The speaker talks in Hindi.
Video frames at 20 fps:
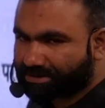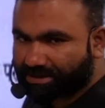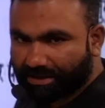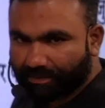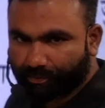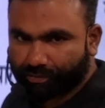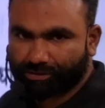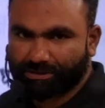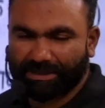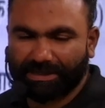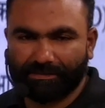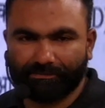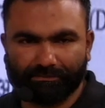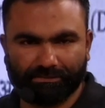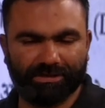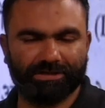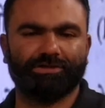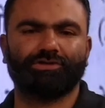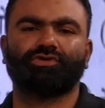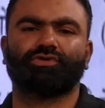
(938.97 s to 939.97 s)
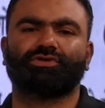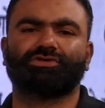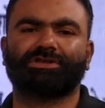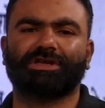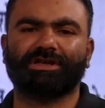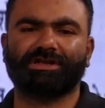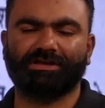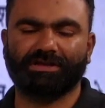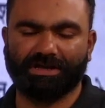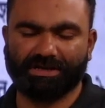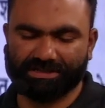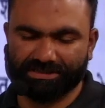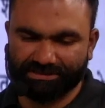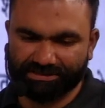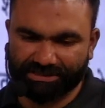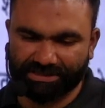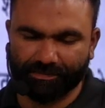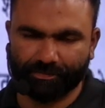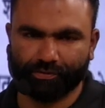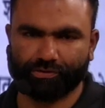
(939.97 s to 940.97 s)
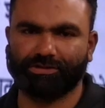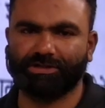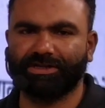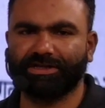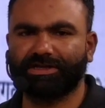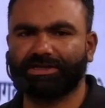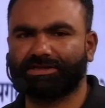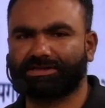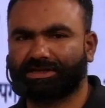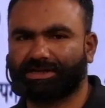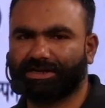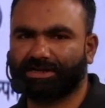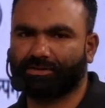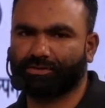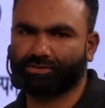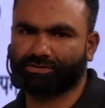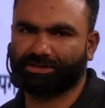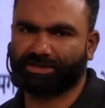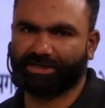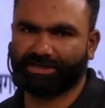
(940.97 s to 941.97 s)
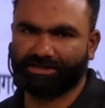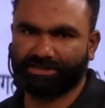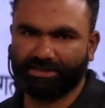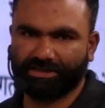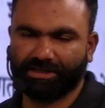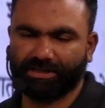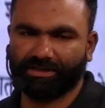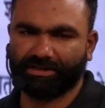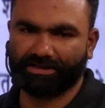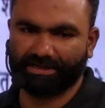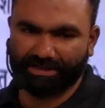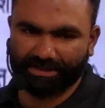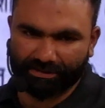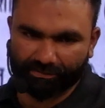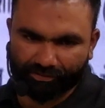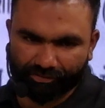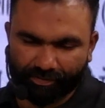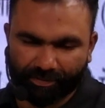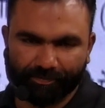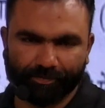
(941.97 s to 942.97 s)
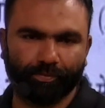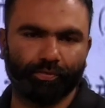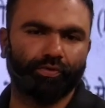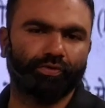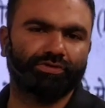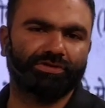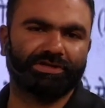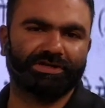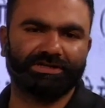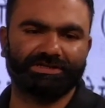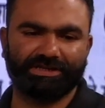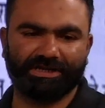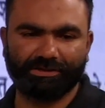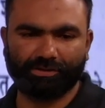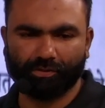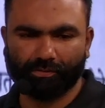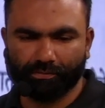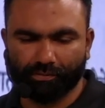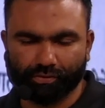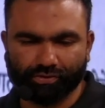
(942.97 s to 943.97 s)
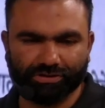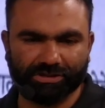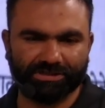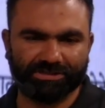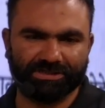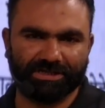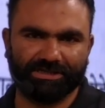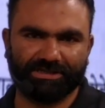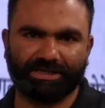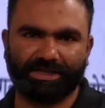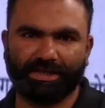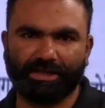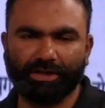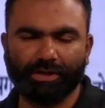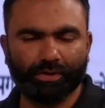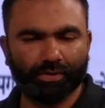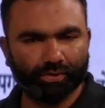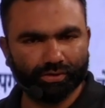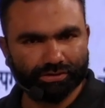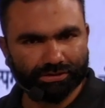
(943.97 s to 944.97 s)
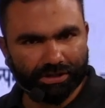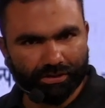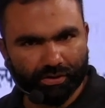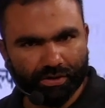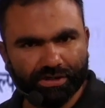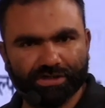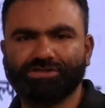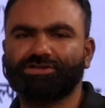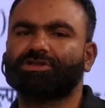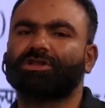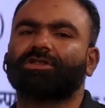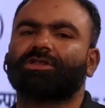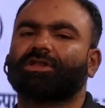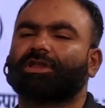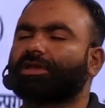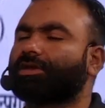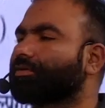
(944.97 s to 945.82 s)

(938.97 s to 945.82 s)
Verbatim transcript: का पुतला मन जो होता है कागज के पुतले की तरह होता है ठीक है अगर उस पर बूंद गिर जाए तो मुझक जाता है उसका कोई अस्तित्व नहीं